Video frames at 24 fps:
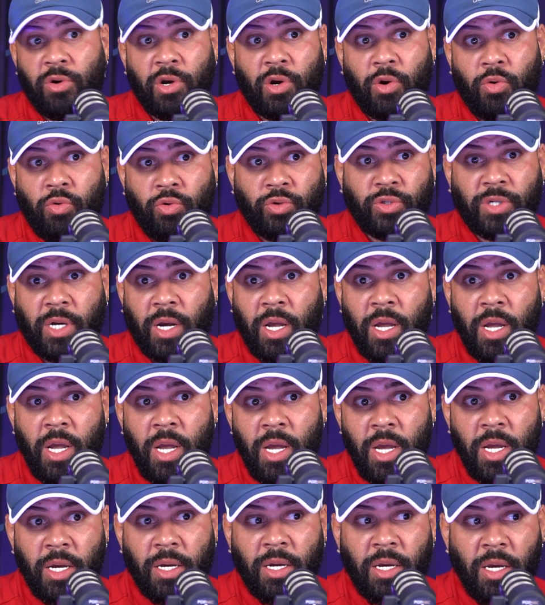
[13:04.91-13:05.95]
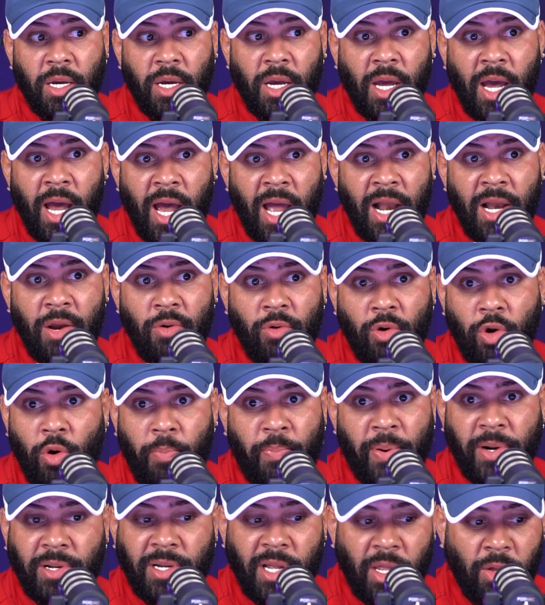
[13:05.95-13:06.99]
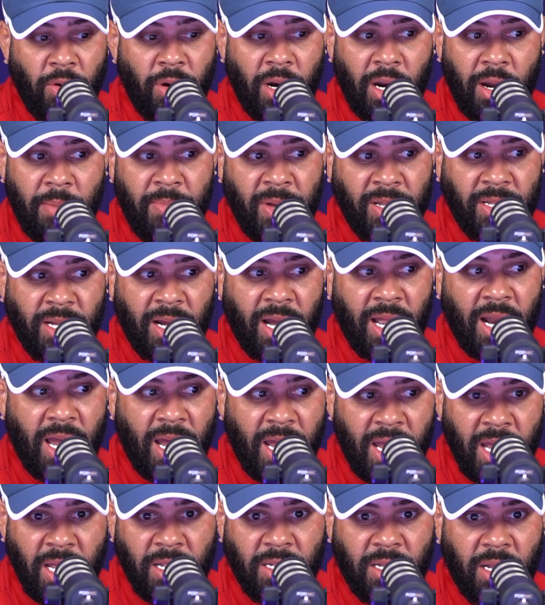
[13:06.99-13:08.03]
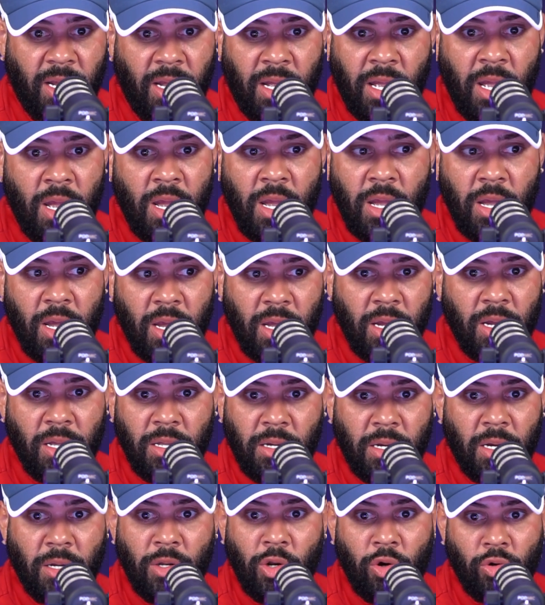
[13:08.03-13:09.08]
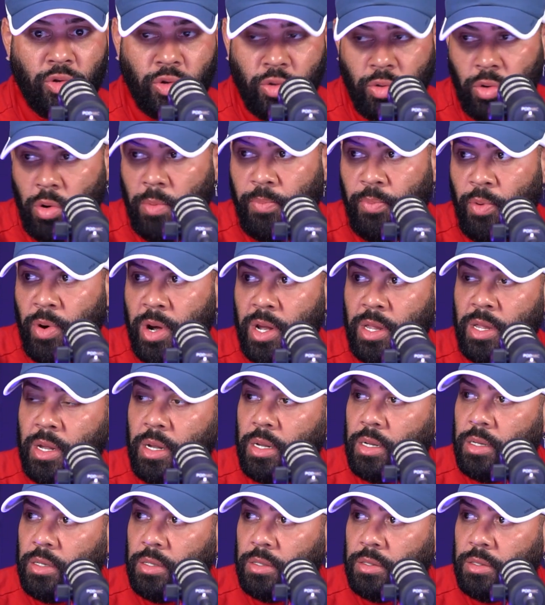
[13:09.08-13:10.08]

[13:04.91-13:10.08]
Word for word: excusas que los perdedores le meten a la gente eh, que no, tú no puedes.